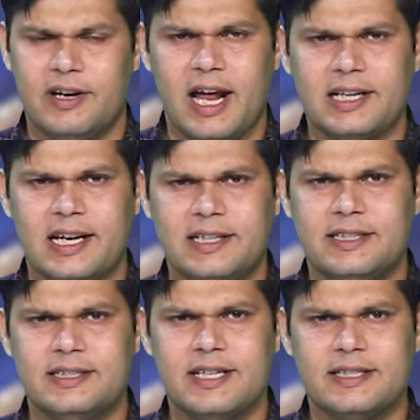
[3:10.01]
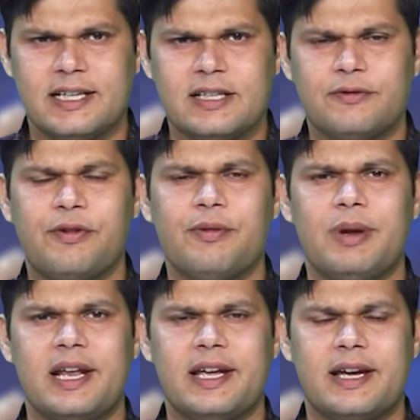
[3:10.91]
फिलहाल के लिए दीजिए इजाजत फिर
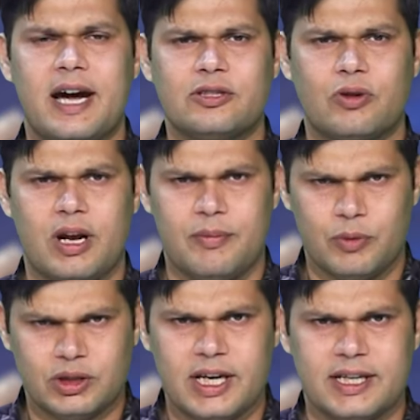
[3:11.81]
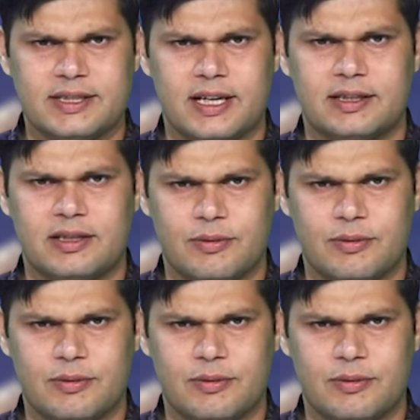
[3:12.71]
मिलेंगे खास और अहम मुद्दे के साथ